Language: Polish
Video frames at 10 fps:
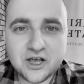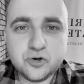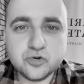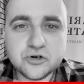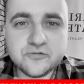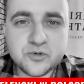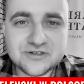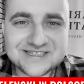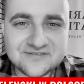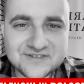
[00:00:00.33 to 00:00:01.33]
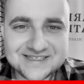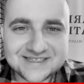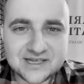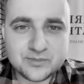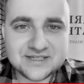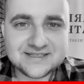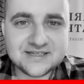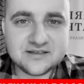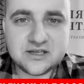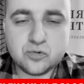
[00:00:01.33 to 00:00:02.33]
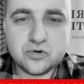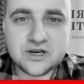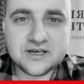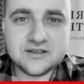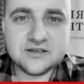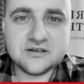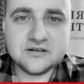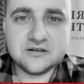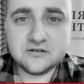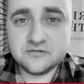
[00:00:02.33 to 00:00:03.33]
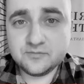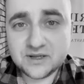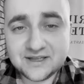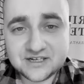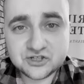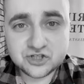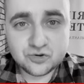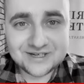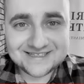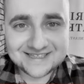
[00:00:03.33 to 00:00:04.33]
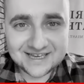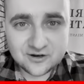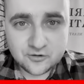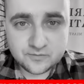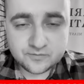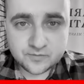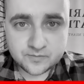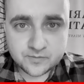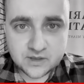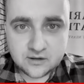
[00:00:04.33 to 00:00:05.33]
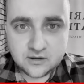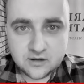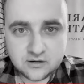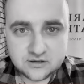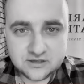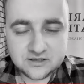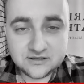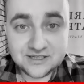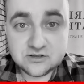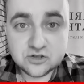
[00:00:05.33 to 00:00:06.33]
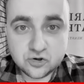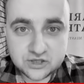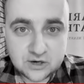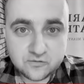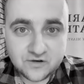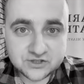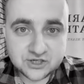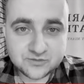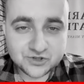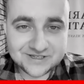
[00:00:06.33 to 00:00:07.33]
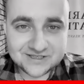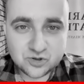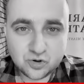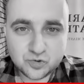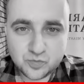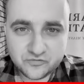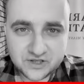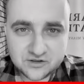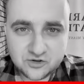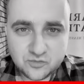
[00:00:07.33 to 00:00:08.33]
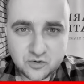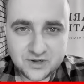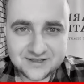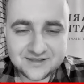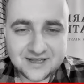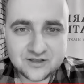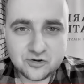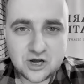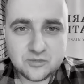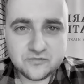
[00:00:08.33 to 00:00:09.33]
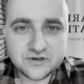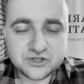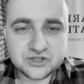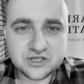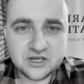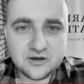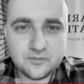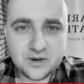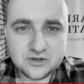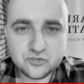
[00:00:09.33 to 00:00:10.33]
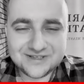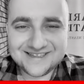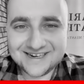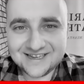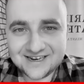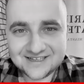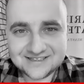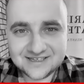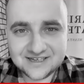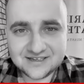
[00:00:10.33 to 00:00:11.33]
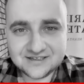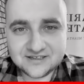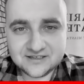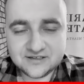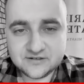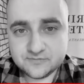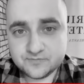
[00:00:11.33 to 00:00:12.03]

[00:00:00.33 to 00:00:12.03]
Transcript: Jutro w Polsce wizyta prezydenta Ukrainy pana Żeleńskiego. I nie tylko ja uważam, że jest to odpowiedni moment na to, aby wreszcie padły deklaracje i